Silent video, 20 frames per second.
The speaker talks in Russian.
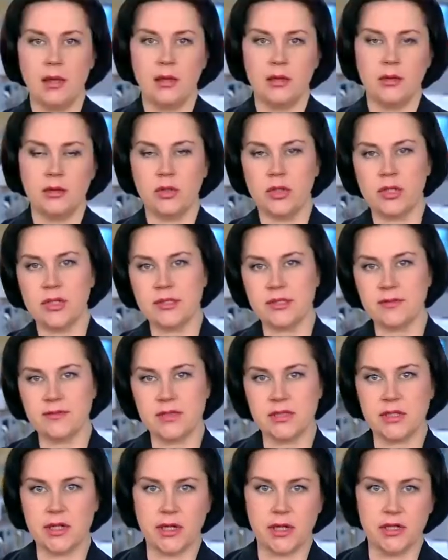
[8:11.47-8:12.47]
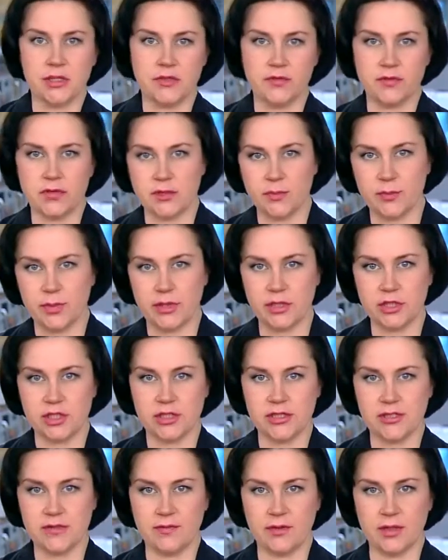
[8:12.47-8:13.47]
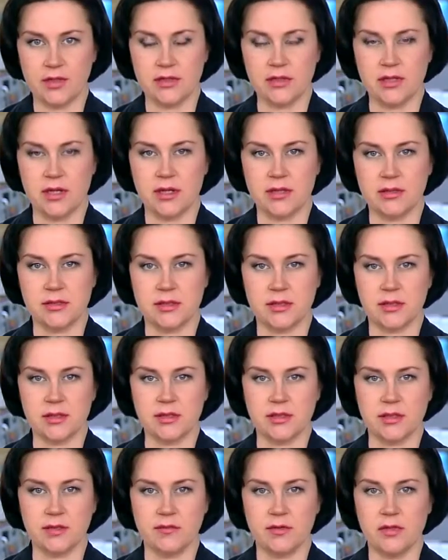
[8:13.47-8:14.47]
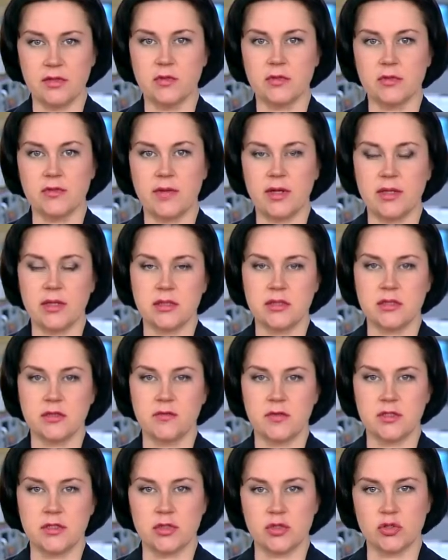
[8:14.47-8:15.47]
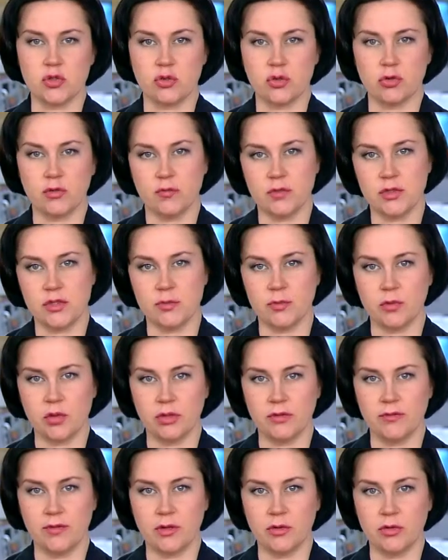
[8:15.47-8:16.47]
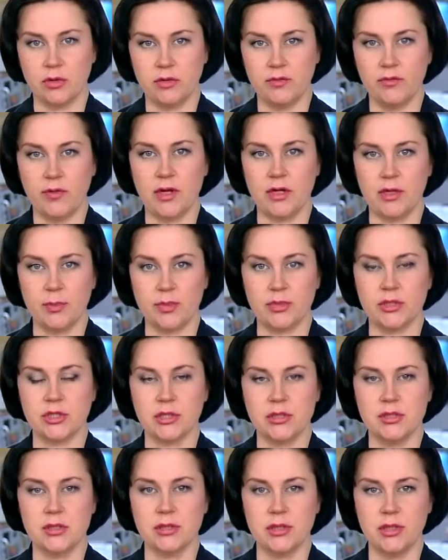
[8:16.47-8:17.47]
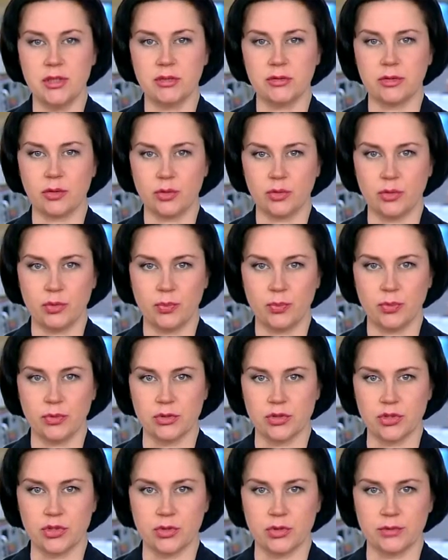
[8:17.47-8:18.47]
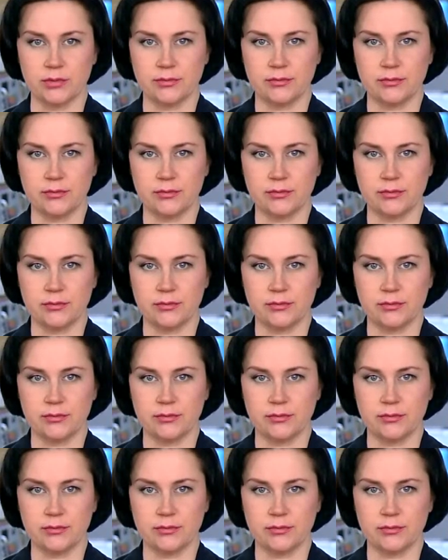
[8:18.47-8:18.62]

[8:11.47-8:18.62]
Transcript: Но ну, если вы стали очевидцем происшествия или сняли интересное видео, звоните 248-0202 или пишите на электронную почту.